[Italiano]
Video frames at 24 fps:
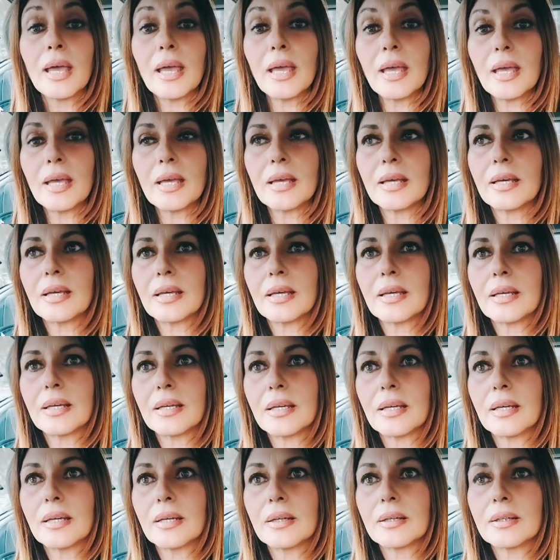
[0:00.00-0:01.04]
e
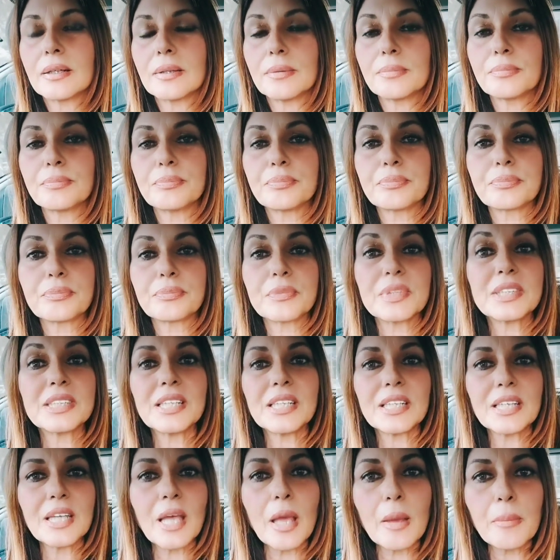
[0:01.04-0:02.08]
eh,
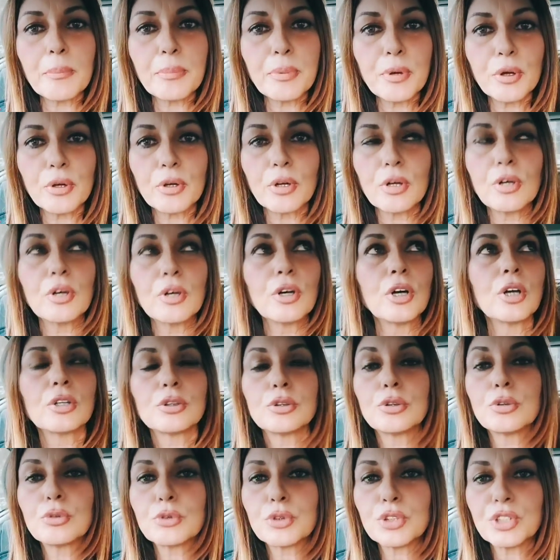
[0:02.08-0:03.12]
si riempiono
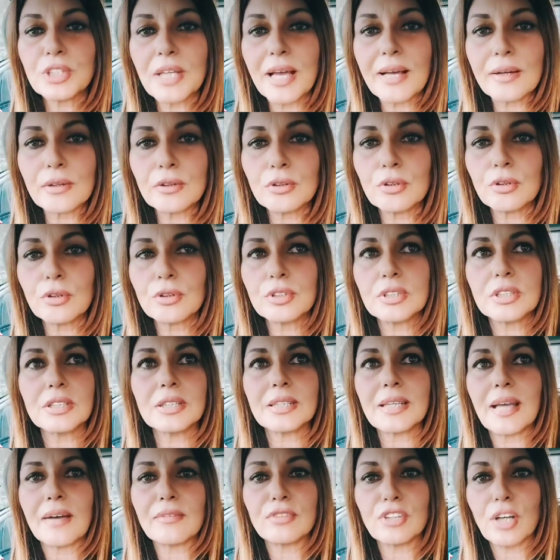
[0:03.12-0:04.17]
di un sacco
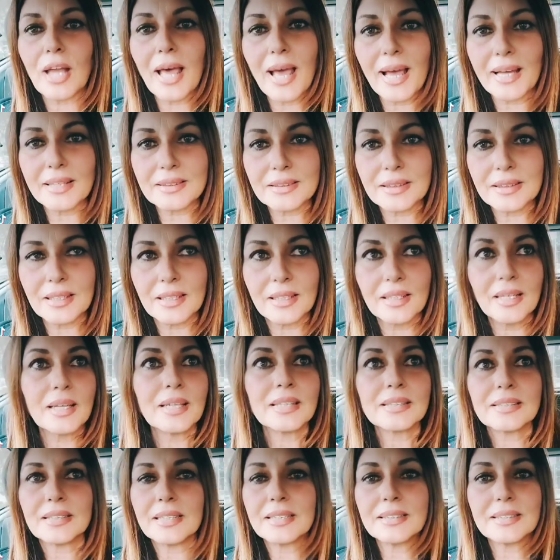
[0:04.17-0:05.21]
di cavolate
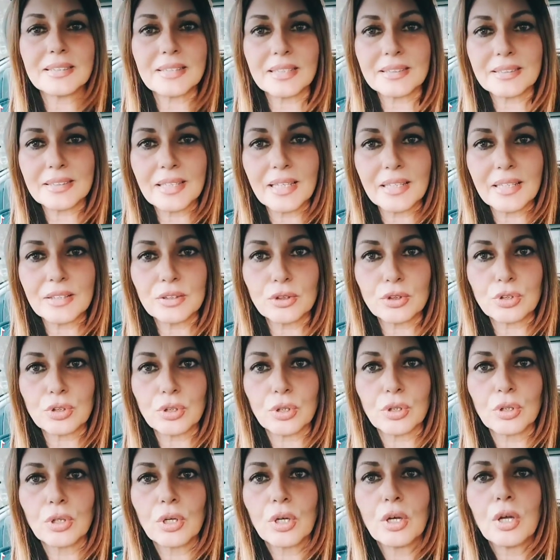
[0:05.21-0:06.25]
senza
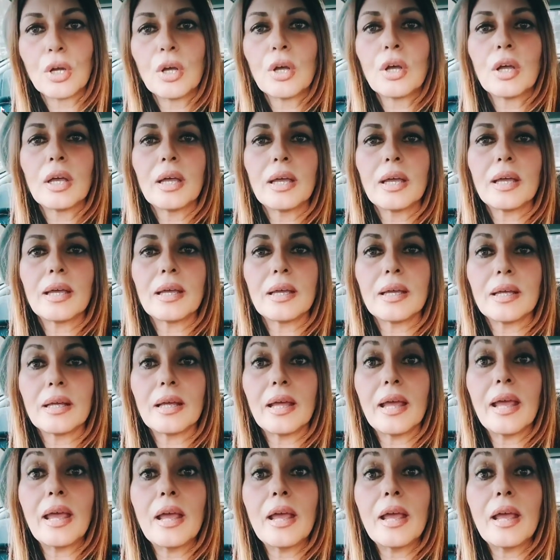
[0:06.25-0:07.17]
senso. E,